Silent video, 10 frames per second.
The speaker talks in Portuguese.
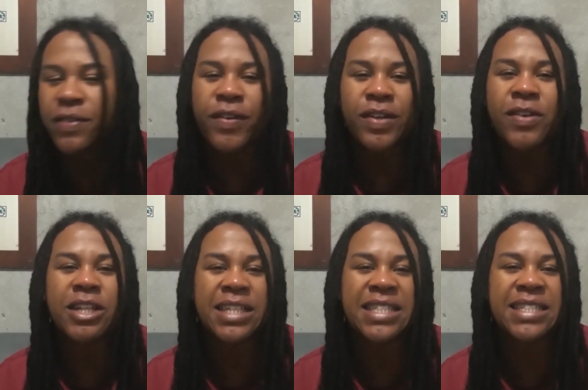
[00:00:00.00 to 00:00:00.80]
o
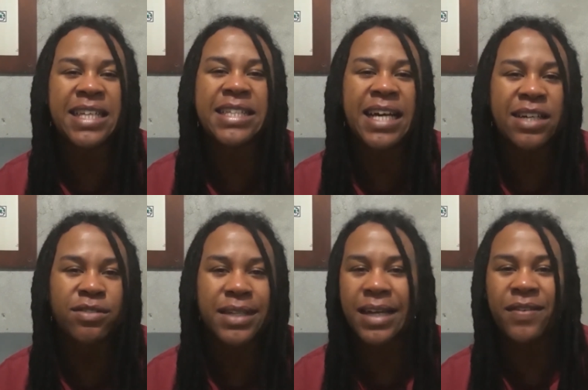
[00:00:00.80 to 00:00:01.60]
Walter tem 70
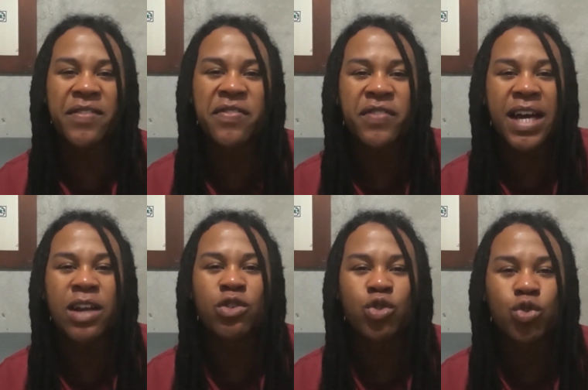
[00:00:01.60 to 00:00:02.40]
anos, cara, vai ver
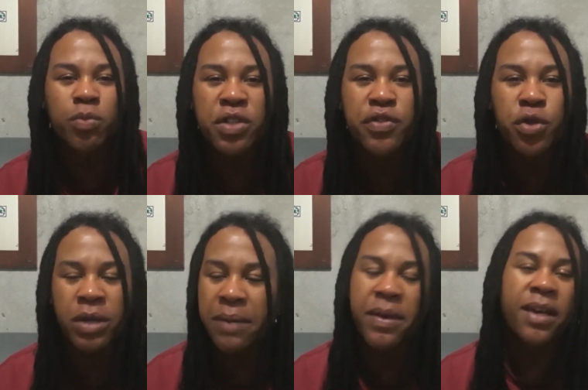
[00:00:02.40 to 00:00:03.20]
canal de YouTube de
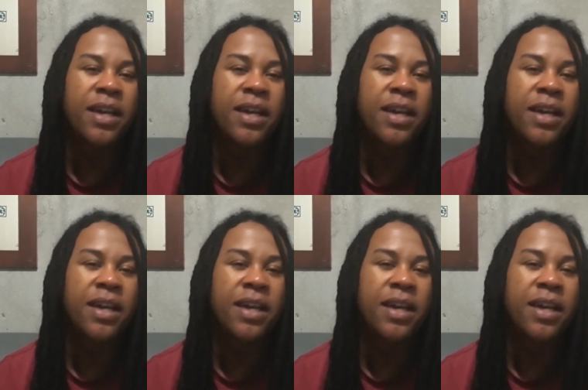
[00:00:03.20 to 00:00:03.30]
videogame.